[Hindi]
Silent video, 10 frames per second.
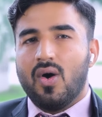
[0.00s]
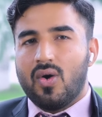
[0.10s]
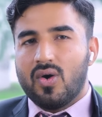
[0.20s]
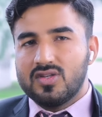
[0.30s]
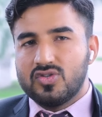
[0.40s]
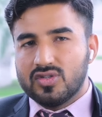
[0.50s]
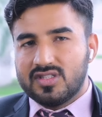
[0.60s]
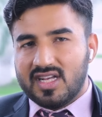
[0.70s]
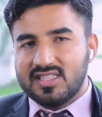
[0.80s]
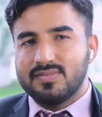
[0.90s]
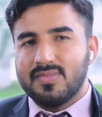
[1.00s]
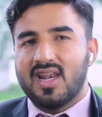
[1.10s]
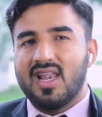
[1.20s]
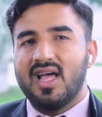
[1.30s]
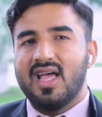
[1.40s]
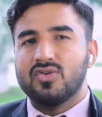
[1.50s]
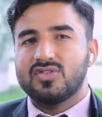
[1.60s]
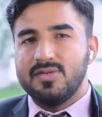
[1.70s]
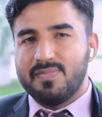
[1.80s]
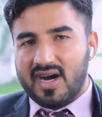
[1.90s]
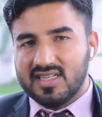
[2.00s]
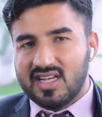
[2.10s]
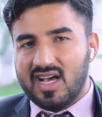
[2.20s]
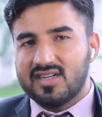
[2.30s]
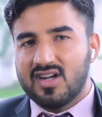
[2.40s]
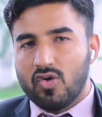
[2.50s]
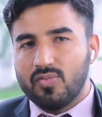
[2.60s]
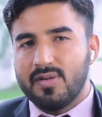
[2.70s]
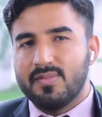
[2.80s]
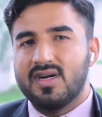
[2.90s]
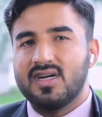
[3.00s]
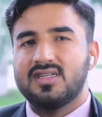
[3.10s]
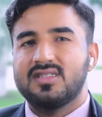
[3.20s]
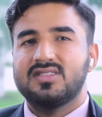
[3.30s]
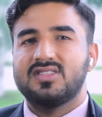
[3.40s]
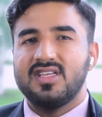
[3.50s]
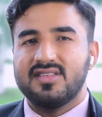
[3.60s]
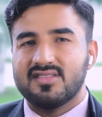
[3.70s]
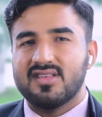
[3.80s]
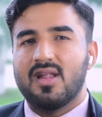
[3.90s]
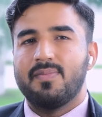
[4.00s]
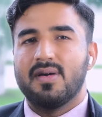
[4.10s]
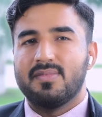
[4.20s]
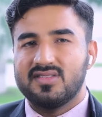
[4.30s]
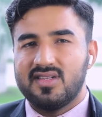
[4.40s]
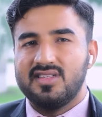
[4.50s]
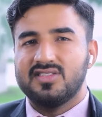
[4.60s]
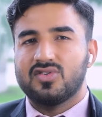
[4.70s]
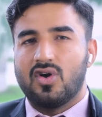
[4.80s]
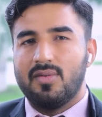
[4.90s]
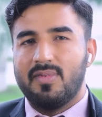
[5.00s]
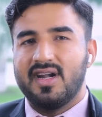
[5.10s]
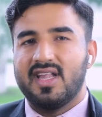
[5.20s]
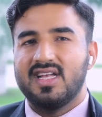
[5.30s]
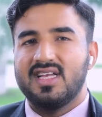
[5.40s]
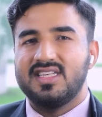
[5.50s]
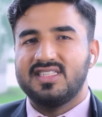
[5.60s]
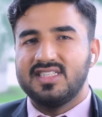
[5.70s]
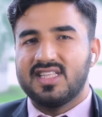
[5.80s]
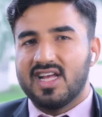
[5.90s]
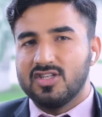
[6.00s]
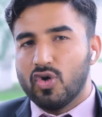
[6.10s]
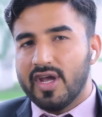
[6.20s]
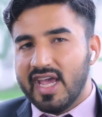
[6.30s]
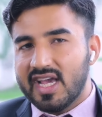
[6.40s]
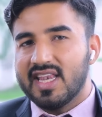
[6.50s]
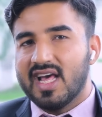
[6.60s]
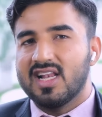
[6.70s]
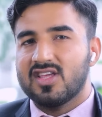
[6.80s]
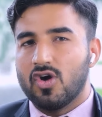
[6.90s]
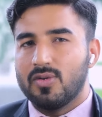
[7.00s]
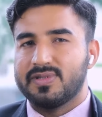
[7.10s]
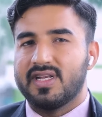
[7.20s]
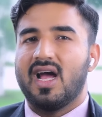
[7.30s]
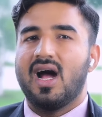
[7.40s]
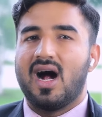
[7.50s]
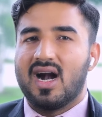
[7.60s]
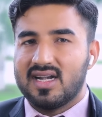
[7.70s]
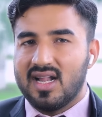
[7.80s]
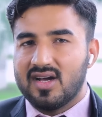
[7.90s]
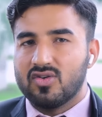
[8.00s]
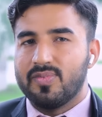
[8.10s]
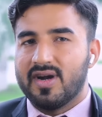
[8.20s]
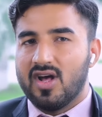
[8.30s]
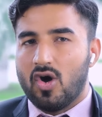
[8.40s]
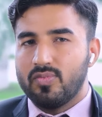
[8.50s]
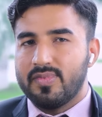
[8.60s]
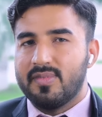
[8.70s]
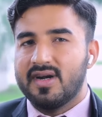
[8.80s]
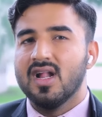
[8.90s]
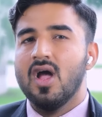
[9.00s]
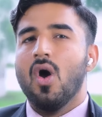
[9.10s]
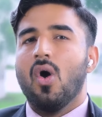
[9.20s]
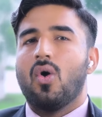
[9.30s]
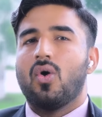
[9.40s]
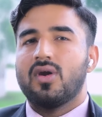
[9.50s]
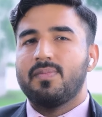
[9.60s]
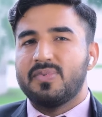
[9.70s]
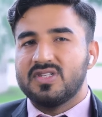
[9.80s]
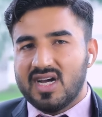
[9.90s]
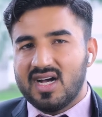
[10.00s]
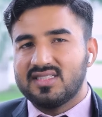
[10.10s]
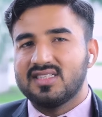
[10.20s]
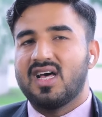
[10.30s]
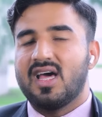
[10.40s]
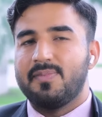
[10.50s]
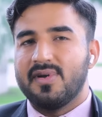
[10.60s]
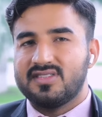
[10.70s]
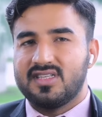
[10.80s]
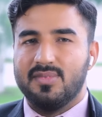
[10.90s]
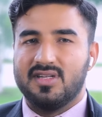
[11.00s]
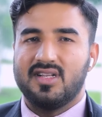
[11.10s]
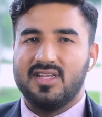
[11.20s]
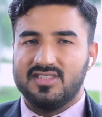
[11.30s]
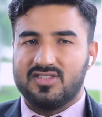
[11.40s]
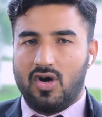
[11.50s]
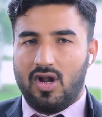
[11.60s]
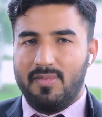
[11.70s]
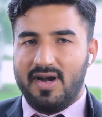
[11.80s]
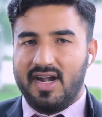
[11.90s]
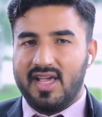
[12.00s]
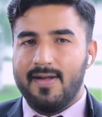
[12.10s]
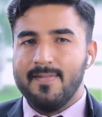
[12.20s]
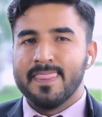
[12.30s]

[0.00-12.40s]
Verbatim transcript: और जो दस मरला है उसकी पाँच लाख डाउन पेमेंट तीस हज़ार रुपया मंथली इंस्टॉलमेंट है इसी तरह जो एक किनाल की ऑप्शन है आठ लाख रुपया डाउन पेमेंट और पचास हज़ार रुपये इसकी मंथली इंस्टॉलमेंट है